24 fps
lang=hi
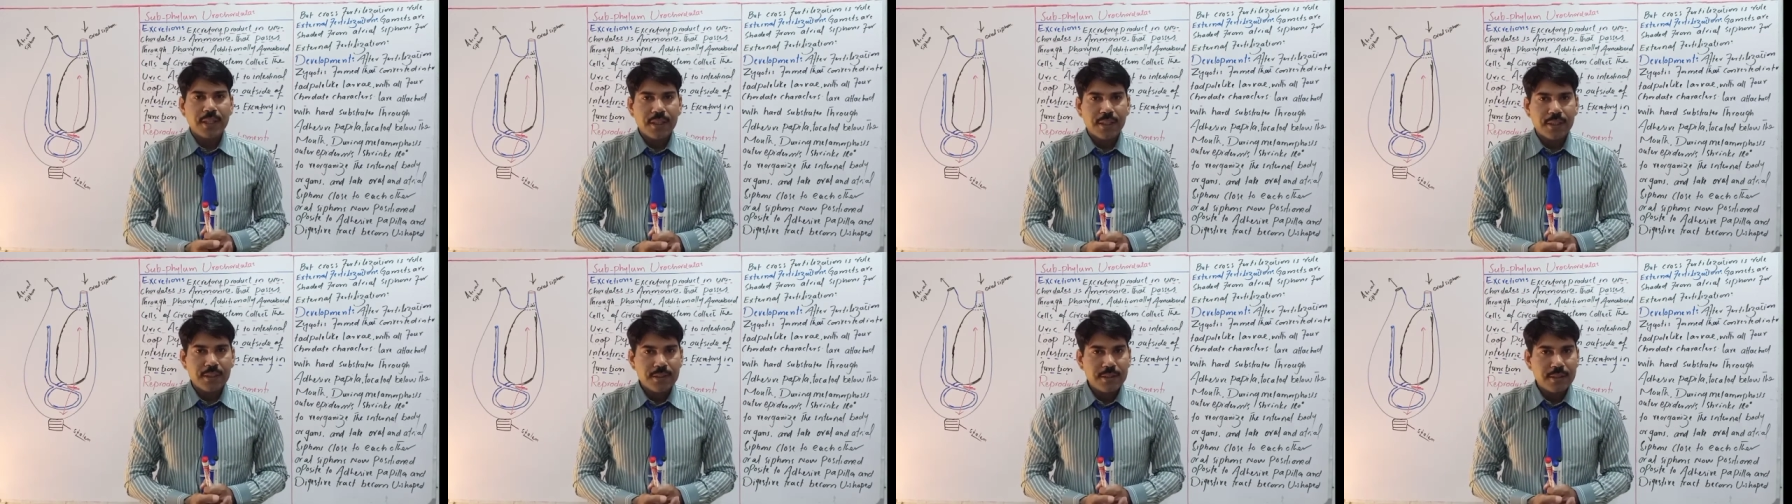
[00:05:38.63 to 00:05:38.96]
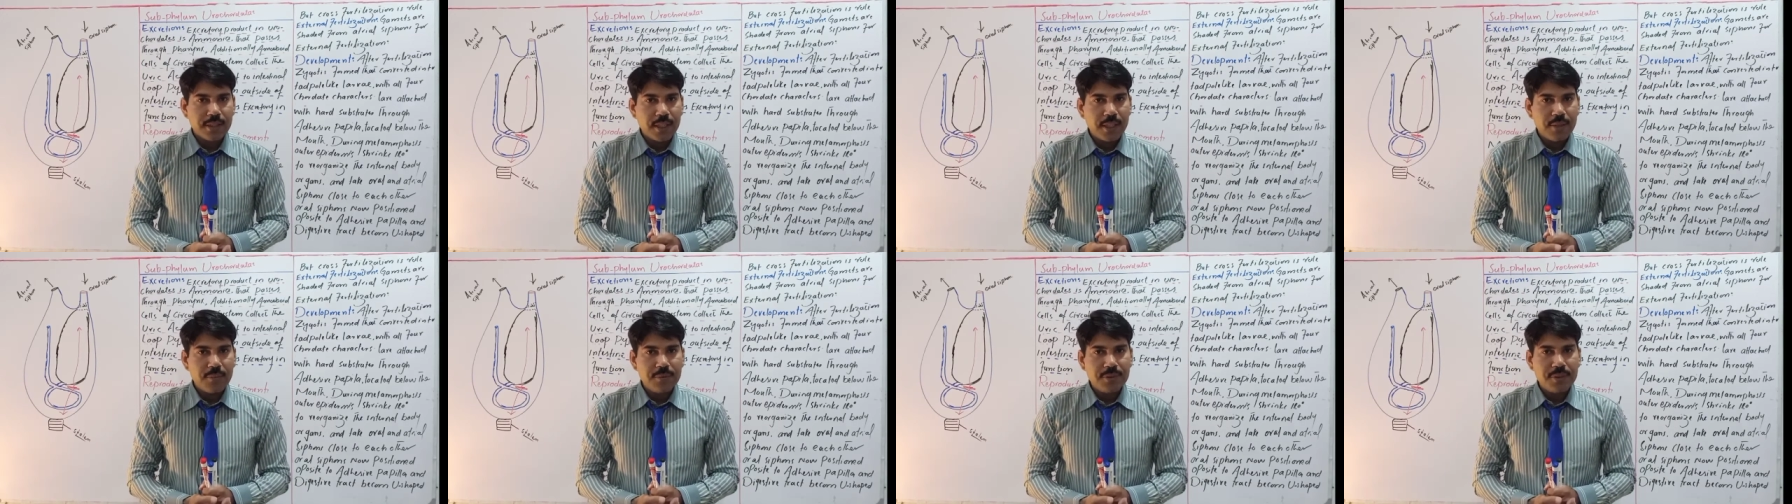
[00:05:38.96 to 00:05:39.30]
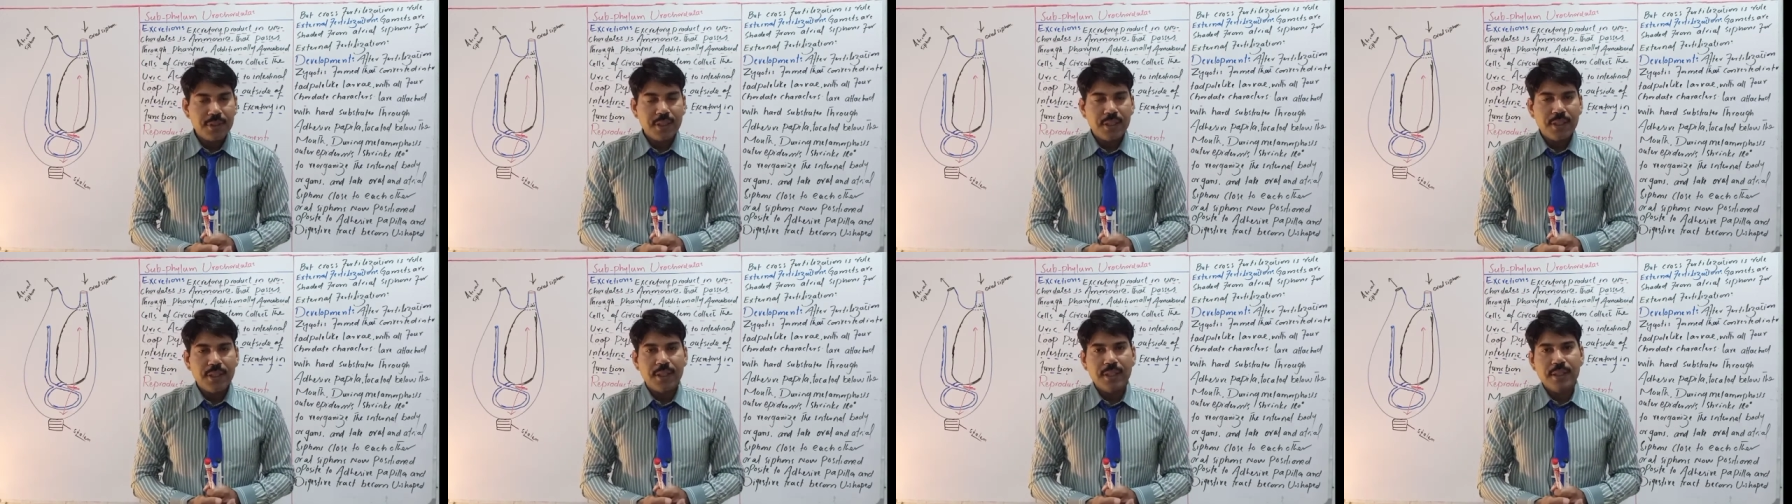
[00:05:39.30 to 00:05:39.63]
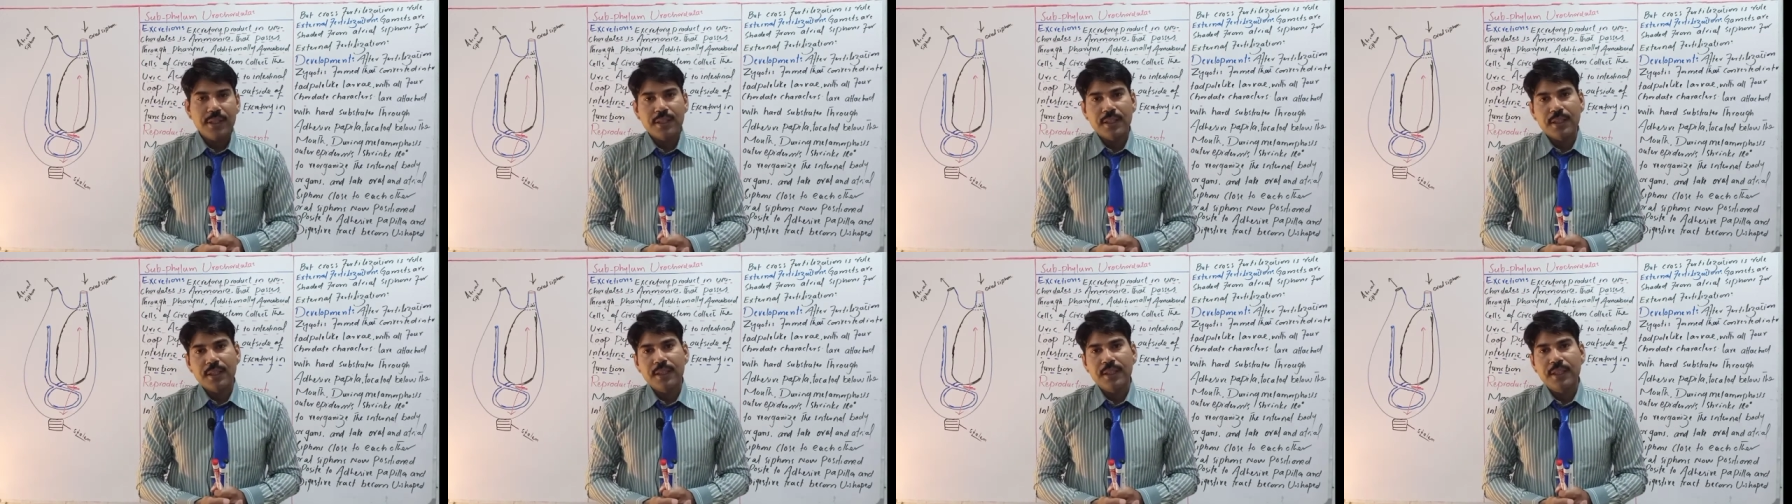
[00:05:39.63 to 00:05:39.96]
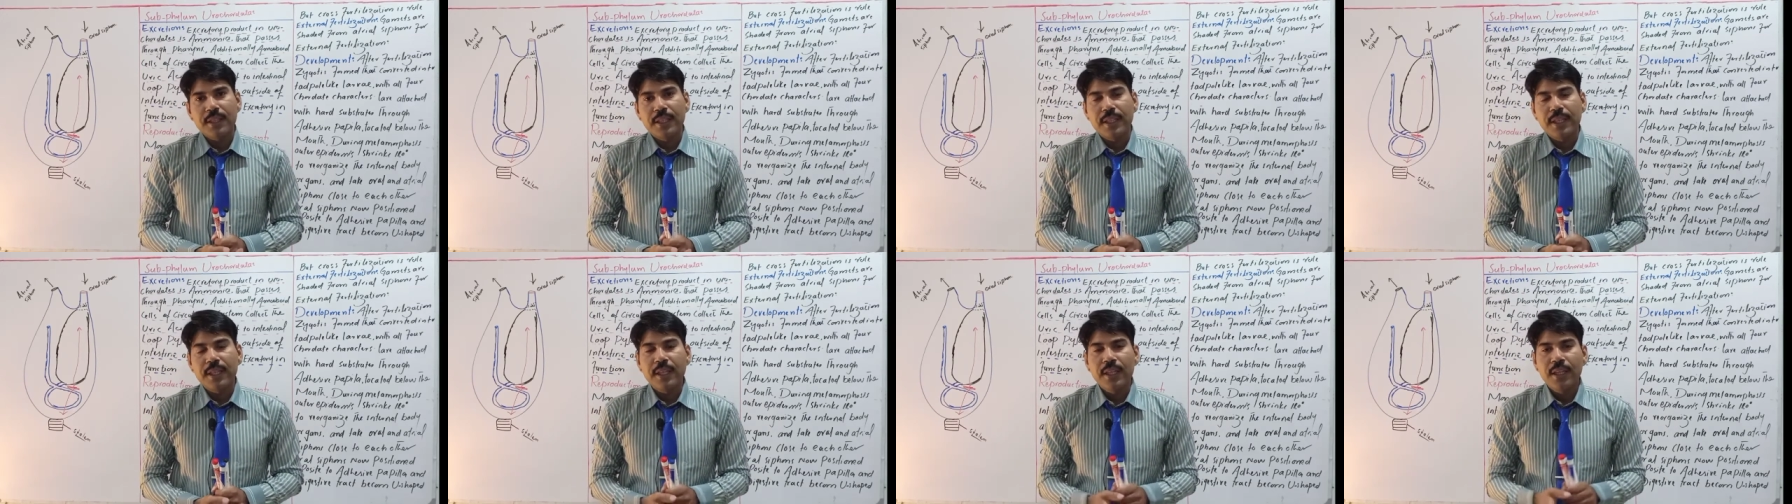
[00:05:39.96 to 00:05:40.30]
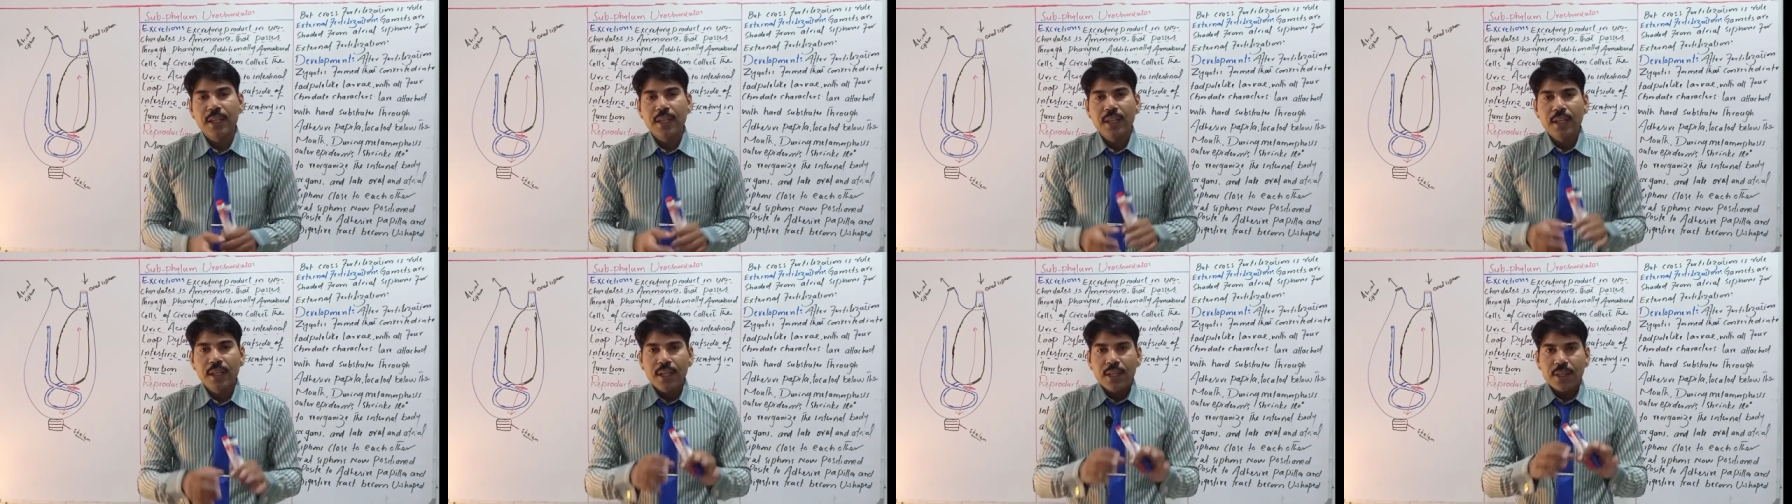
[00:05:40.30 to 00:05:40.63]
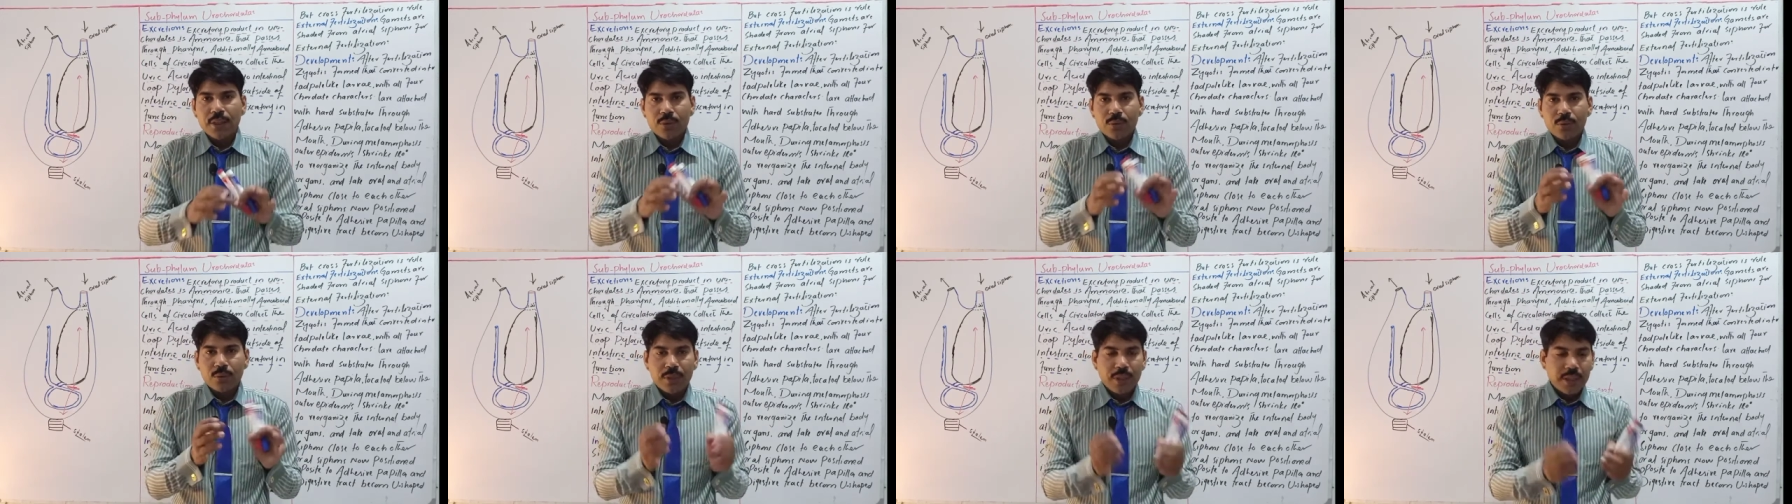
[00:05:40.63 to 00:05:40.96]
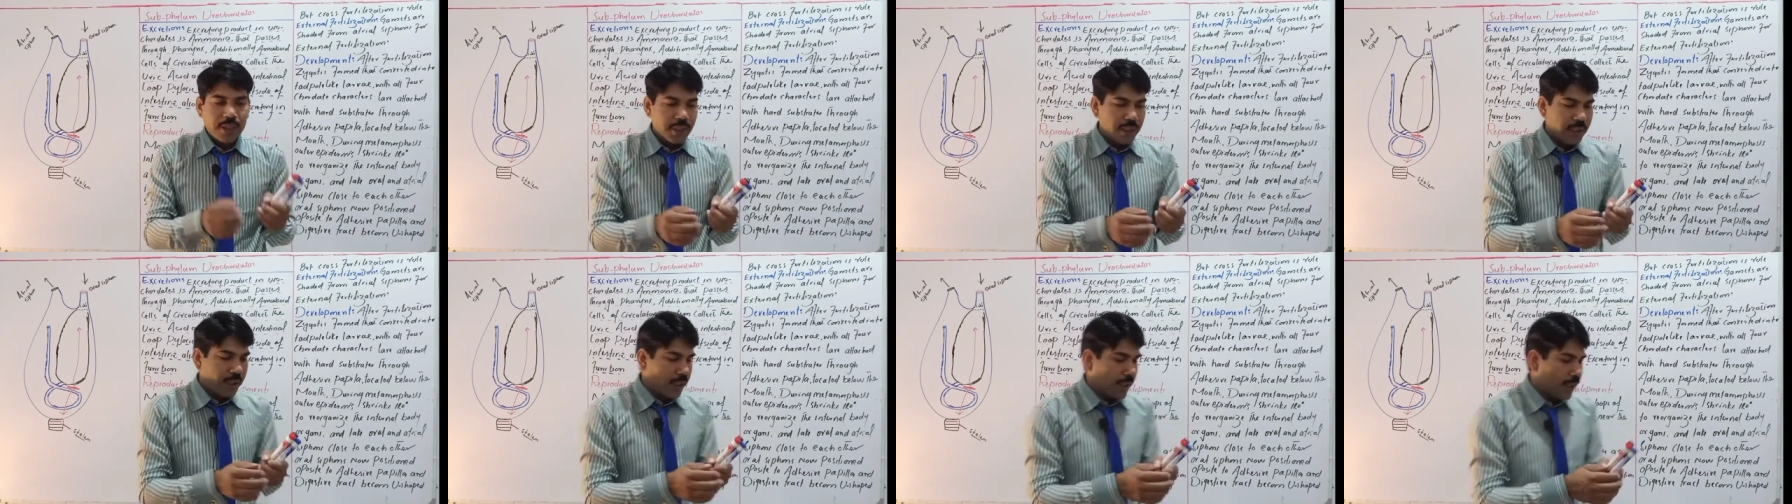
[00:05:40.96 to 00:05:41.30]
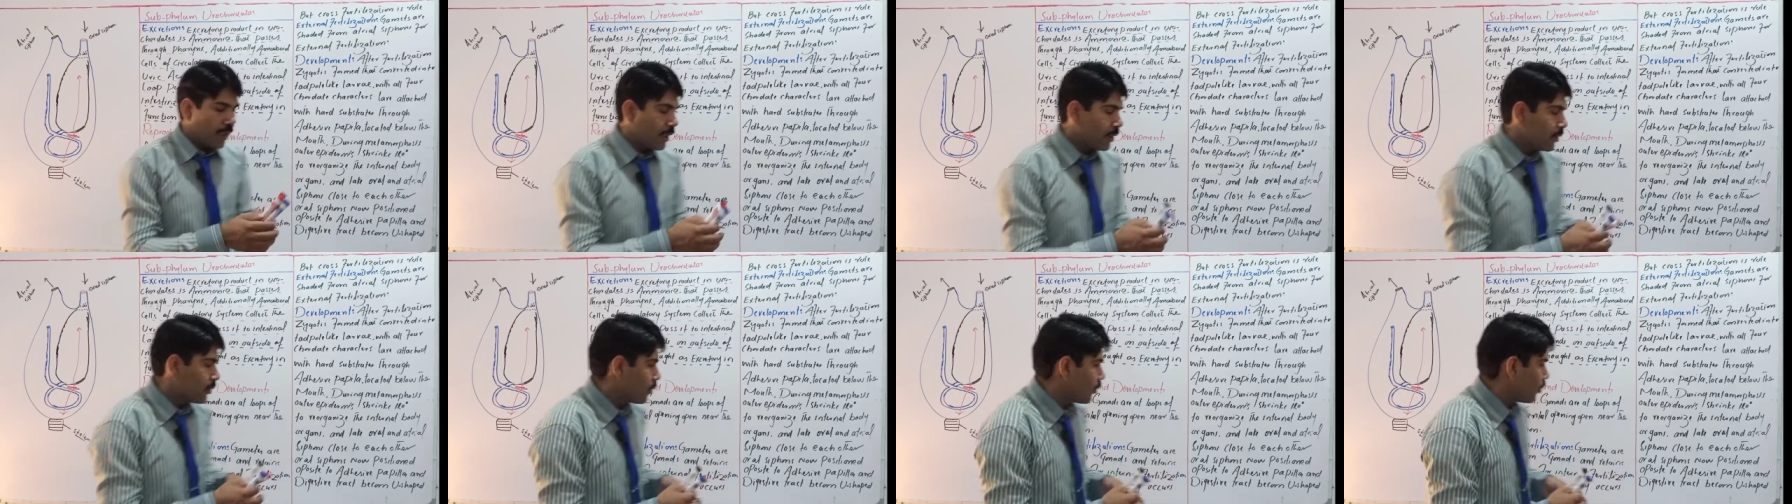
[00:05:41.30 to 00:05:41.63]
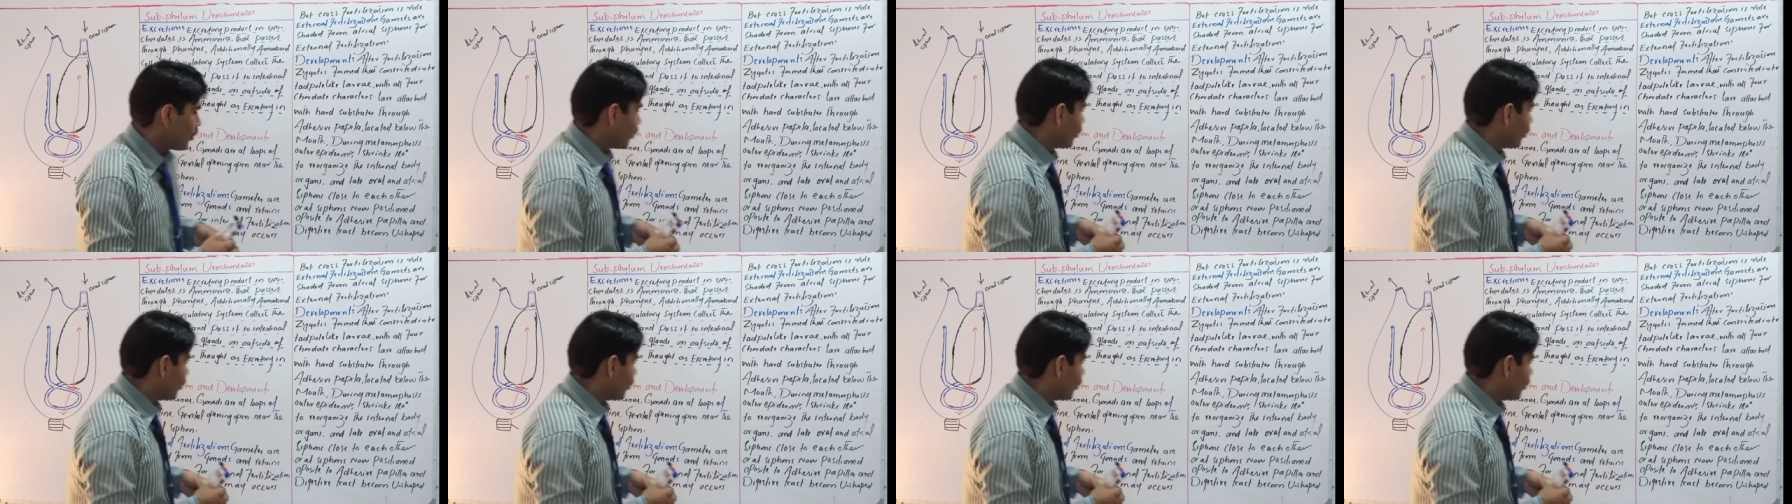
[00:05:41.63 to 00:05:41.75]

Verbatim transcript: इंजाइम सेक्रेट करते हैं तो इनके जो